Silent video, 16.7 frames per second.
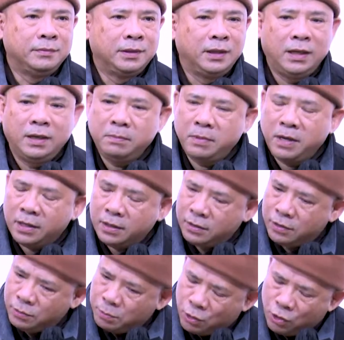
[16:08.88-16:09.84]
Nhưng mà
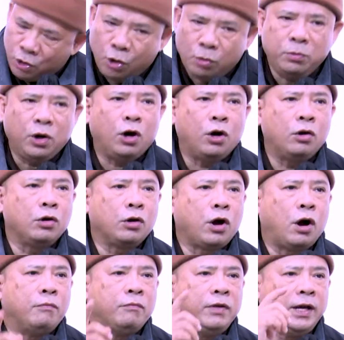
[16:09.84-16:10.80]
rồi một hôm nọ
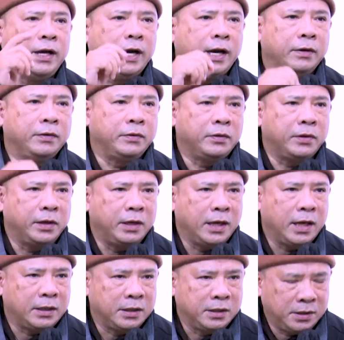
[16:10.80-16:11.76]
có vị đến nói:
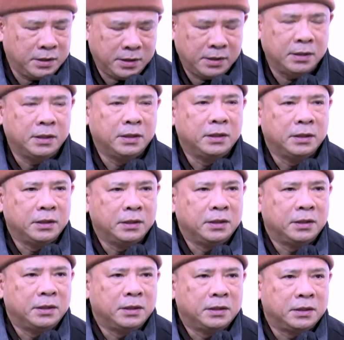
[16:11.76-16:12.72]
Dạ thưa
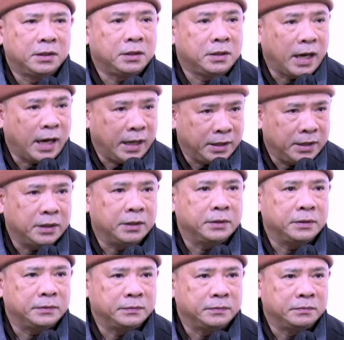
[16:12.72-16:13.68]
thưa thái
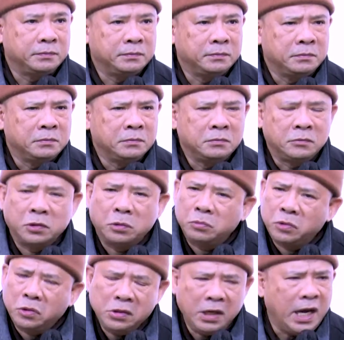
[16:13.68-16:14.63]
tử,
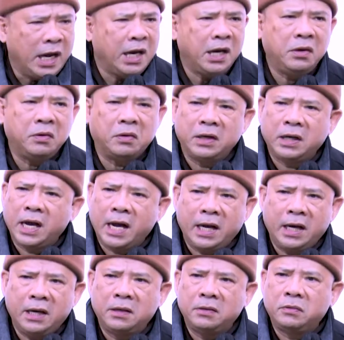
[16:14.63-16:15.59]
chúng tôi nghe nói
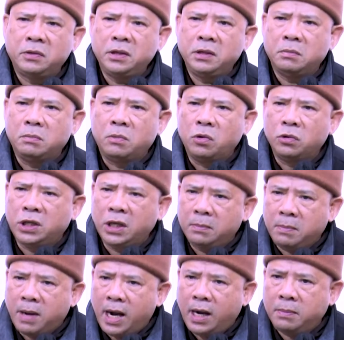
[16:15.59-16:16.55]
Ngài là có như bố
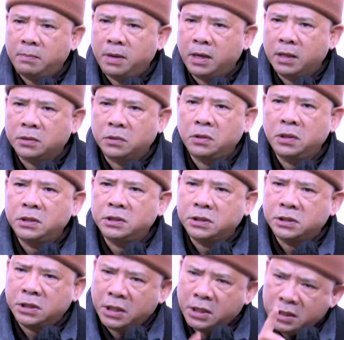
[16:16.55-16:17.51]
thí ba la mật, cho nên
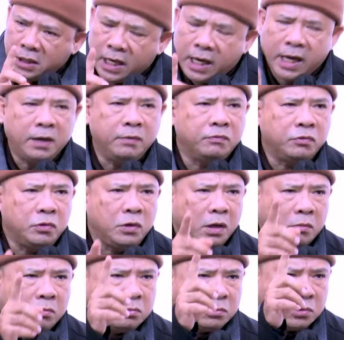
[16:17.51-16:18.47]
xin Ngài vui
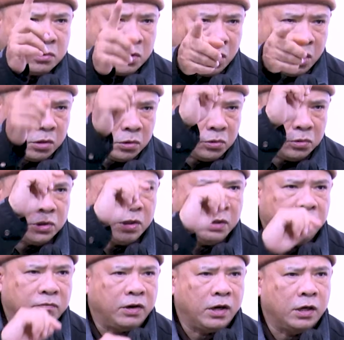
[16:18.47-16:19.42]
lòng cho tôi
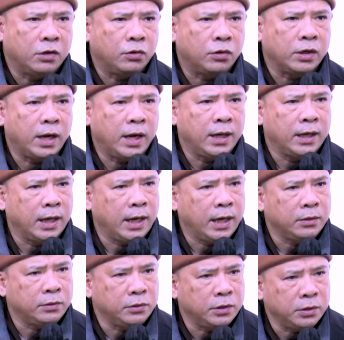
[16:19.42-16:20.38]
xin vợ của Ngài.
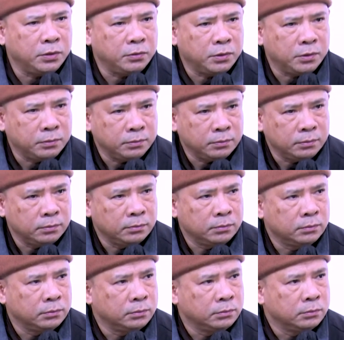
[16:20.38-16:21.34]
Ngài có chịu không?
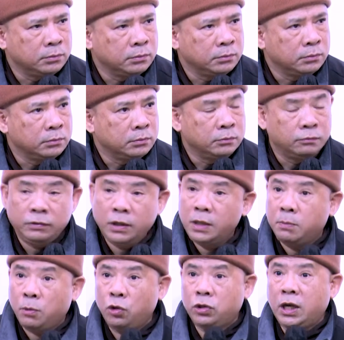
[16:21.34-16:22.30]

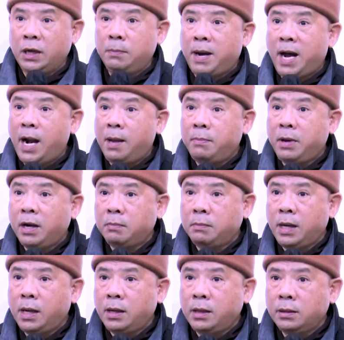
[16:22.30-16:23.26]
Vì bố thí ba la mật
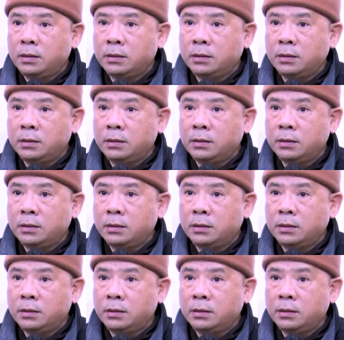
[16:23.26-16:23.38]
mà.